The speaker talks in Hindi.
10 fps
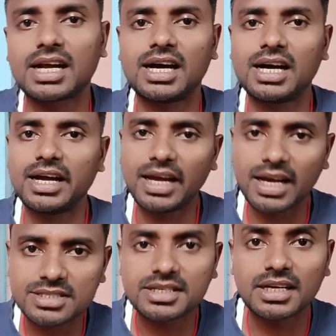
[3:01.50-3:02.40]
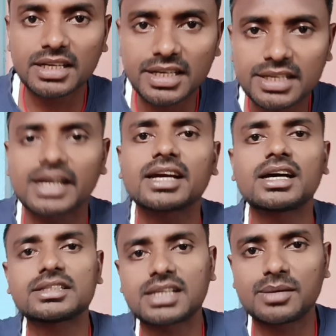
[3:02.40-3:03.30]
रहा है ऐसा
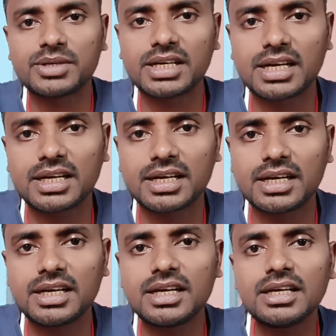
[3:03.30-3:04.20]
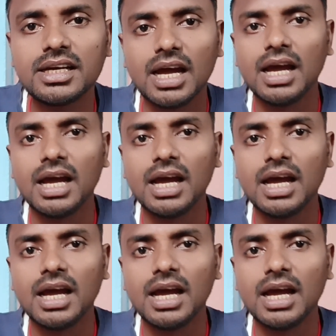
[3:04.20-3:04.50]
निकलकर सामने आया है